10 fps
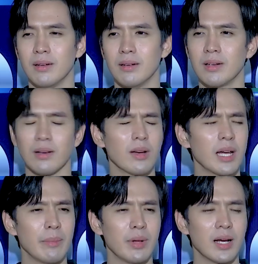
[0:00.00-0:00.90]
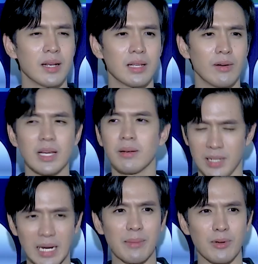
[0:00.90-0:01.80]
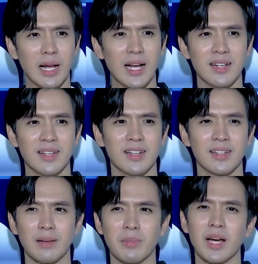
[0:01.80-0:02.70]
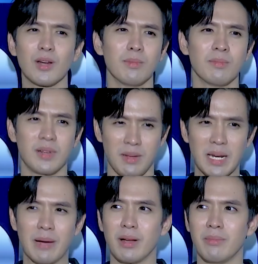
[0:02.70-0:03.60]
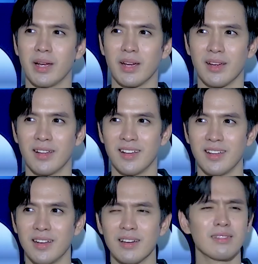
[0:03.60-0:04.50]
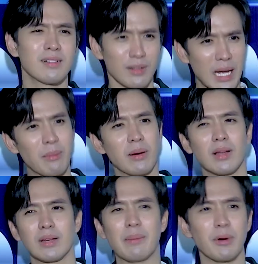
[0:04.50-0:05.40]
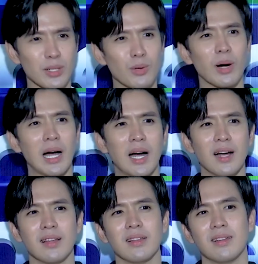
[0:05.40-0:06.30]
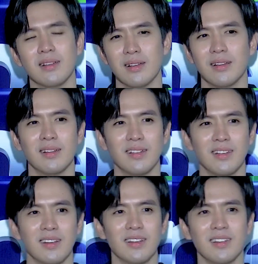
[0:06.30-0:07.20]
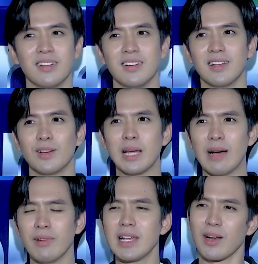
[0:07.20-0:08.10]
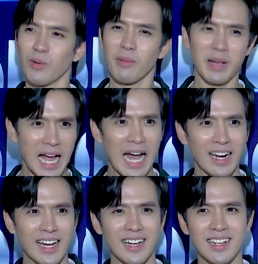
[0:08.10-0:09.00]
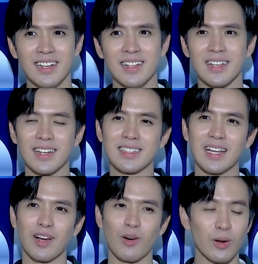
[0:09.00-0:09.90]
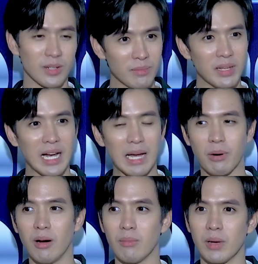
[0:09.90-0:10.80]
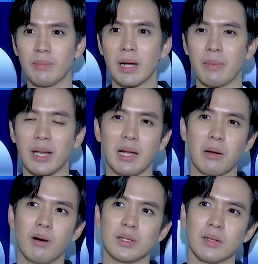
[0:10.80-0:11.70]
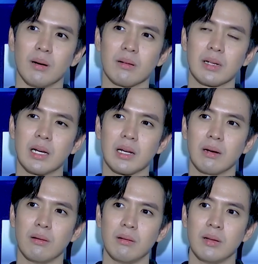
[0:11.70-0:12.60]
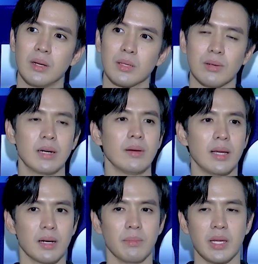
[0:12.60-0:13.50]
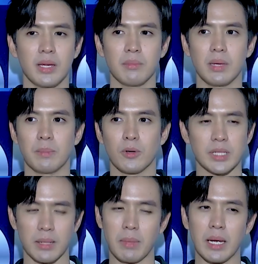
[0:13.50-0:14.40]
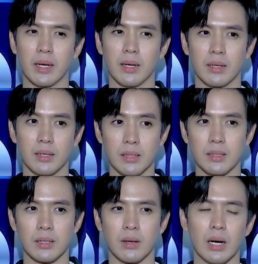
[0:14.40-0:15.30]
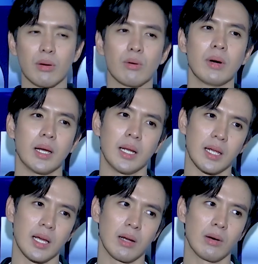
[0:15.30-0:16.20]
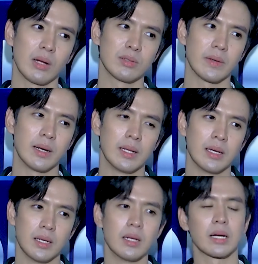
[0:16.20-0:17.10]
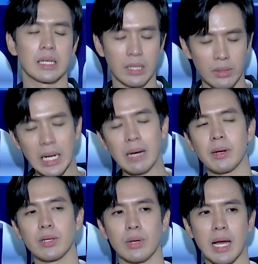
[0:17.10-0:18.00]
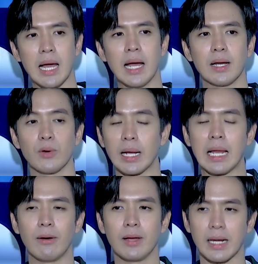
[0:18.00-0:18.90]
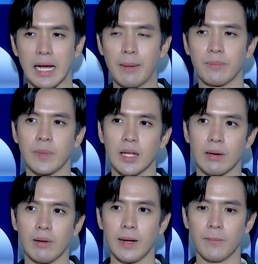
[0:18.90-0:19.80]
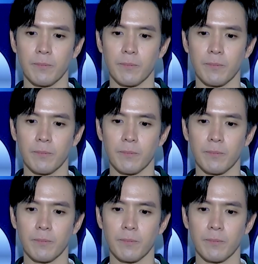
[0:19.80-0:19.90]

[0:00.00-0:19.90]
เออเดี๋ยวค่อยทำแล้วกันแต่ว่ายังยังทำอยู่นะเดี๋ยวมีอารมณ์แล้วมาทำกันใหม่เราทำเราทำเอาสนุกอะไม่ได้เอารวยถามว่าอยากรวยไหมอยากนะแต่แต่ละคนก็มีงานพอผมเริ่มกลับมาถ่ายละครสองเรื่อง แล้วตัวเขาเองก็มีมีโปรเจกต์ใหม่อื่น ๆ ของเขาวยอะไรเงี้ยเราก็เลยรู้สึกว่าเออเรายังทำกันอยู่นะ คุยกันแล้วว่ายังทำเพียงแต่ว่า